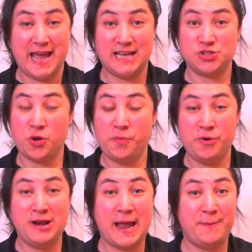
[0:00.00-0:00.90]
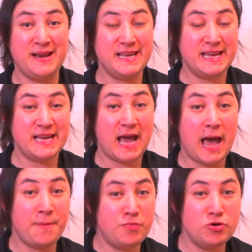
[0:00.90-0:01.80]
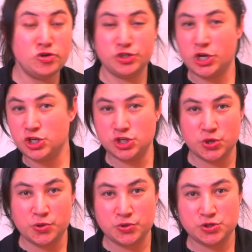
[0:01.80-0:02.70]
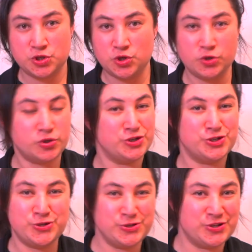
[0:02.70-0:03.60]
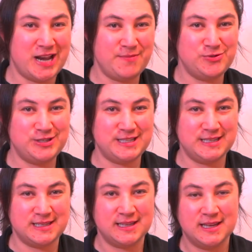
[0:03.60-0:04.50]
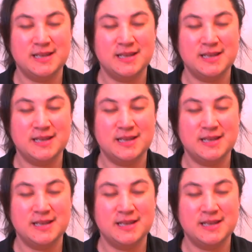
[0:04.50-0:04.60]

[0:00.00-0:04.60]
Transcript: Est-ce qu'on peut l'appliquer à plusieurs choses, d'autres choses que la musique